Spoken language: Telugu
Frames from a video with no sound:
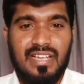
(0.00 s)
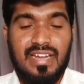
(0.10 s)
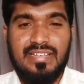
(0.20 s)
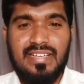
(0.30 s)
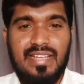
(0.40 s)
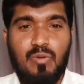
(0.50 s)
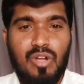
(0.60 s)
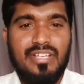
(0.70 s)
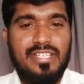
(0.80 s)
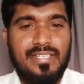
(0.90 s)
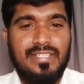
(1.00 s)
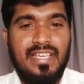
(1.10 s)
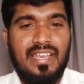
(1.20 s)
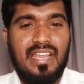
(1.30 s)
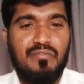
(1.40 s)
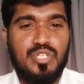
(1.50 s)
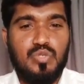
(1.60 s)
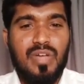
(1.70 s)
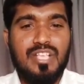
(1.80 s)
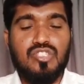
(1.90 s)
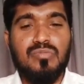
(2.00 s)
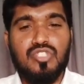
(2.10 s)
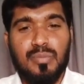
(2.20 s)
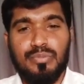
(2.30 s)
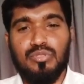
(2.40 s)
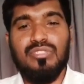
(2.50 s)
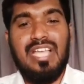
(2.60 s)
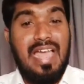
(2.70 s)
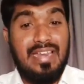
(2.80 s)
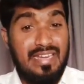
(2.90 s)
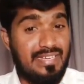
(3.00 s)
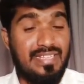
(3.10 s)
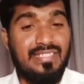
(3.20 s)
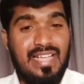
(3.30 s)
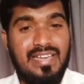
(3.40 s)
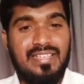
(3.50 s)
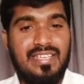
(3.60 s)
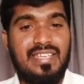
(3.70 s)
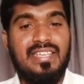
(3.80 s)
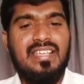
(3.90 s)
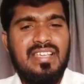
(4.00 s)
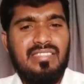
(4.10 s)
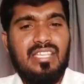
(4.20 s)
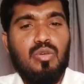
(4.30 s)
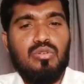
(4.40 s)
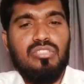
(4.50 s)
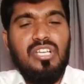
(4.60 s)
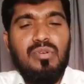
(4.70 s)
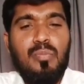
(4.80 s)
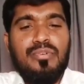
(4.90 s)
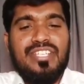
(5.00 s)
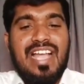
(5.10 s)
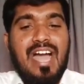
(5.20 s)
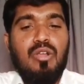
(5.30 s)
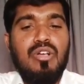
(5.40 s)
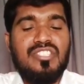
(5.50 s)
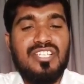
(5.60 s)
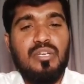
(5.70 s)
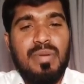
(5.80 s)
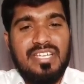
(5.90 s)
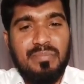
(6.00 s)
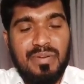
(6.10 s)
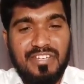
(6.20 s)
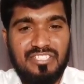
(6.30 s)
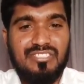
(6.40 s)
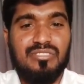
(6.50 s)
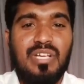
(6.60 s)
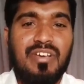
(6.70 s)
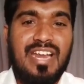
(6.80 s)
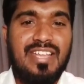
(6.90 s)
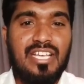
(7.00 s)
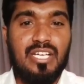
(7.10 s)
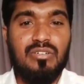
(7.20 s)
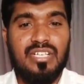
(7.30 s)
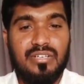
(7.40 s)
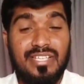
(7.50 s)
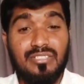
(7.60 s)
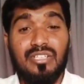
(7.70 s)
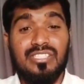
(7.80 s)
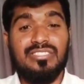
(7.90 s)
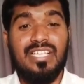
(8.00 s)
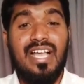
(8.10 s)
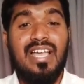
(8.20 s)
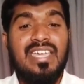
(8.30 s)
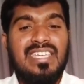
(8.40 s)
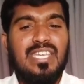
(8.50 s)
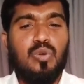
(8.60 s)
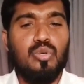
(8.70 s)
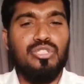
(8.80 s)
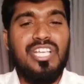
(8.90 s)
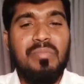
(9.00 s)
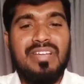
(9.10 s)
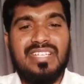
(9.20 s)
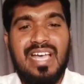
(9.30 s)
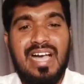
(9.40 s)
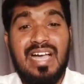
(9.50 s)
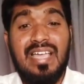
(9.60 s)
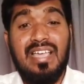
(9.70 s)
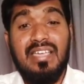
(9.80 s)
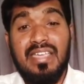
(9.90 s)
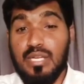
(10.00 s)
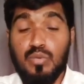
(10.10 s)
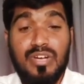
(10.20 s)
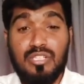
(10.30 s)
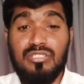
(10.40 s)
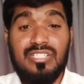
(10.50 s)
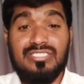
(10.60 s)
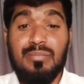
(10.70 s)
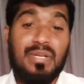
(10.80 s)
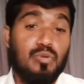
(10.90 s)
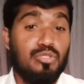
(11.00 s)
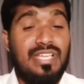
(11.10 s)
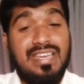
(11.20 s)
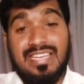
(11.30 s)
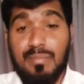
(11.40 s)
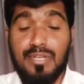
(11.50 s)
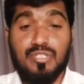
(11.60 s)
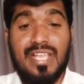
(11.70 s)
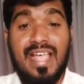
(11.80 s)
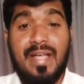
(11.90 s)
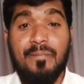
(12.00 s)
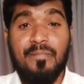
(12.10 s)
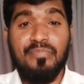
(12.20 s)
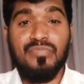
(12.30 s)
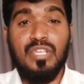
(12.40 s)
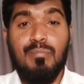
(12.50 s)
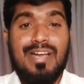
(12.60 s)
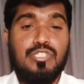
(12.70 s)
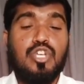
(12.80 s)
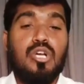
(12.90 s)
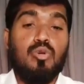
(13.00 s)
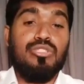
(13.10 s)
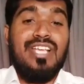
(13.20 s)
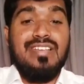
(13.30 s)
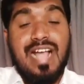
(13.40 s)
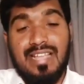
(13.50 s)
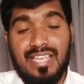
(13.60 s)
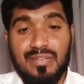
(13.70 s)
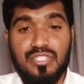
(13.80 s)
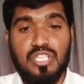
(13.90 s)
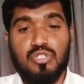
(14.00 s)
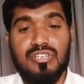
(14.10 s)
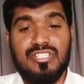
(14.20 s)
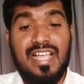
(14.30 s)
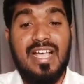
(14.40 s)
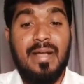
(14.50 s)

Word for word: అంటే ఒకటి నా విశ్వాసము చెబుతుంది అని అనట్లేదు కానీ తన హృదయంలో పుట్టే ఆలోచనను బట్టి ప్రవర్తిస్తున్నవారు అనేకలు ఉంటారు ఎందుకో తెలుసా ఈ హృదయం అంట ఎటువంటిదో తెలుసా మరి హృదయాన్ని నమ్మొచ్చా మనిషి యొక్క హృదయాన్ని ఆధారం చేసుకోనొచ్చా